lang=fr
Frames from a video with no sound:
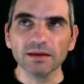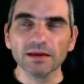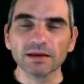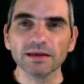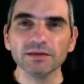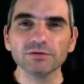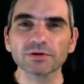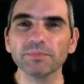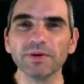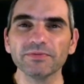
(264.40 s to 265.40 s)
qui ne
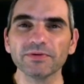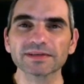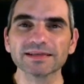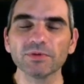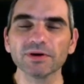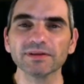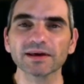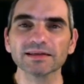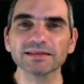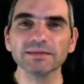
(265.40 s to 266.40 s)
seraient pas forcément
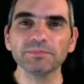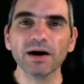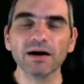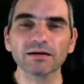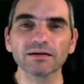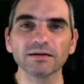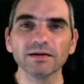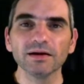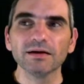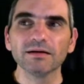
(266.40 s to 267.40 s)
intéressés par
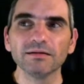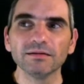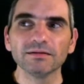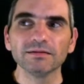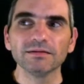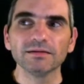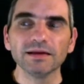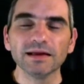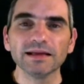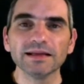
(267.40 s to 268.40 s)

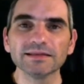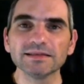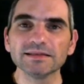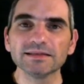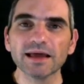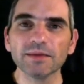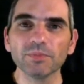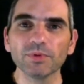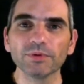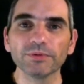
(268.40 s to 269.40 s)
les
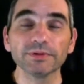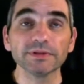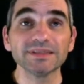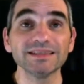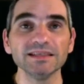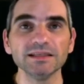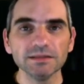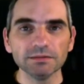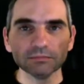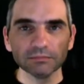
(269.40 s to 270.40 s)
systèmes
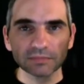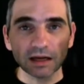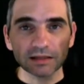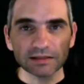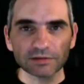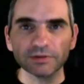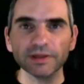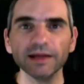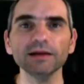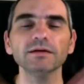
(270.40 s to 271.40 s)
dits
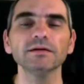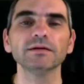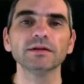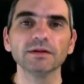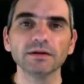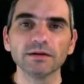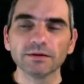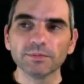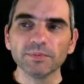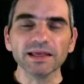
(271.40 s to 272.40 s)
traditionnels,
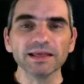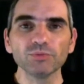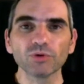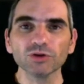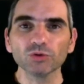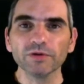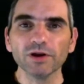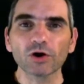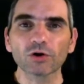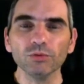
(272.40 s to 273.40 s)
euh, mais qui pourraient trouver
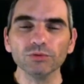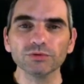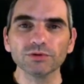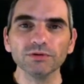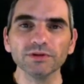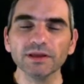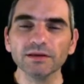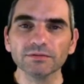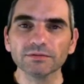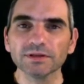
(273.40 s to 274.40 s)
leur compte dans
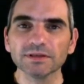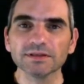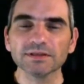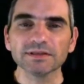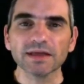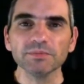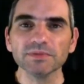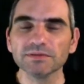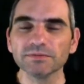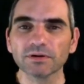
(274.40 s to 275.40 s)
des, euh, systèmes
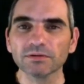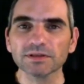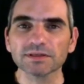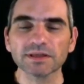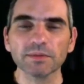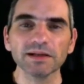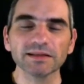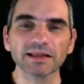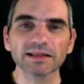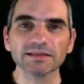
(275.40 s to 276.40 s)
différents, des systèmes
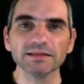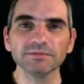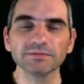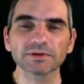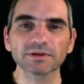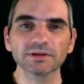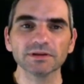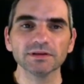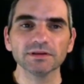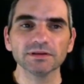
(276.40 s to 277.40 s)
alternatifs
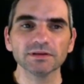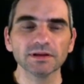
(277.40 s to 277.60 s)
qui,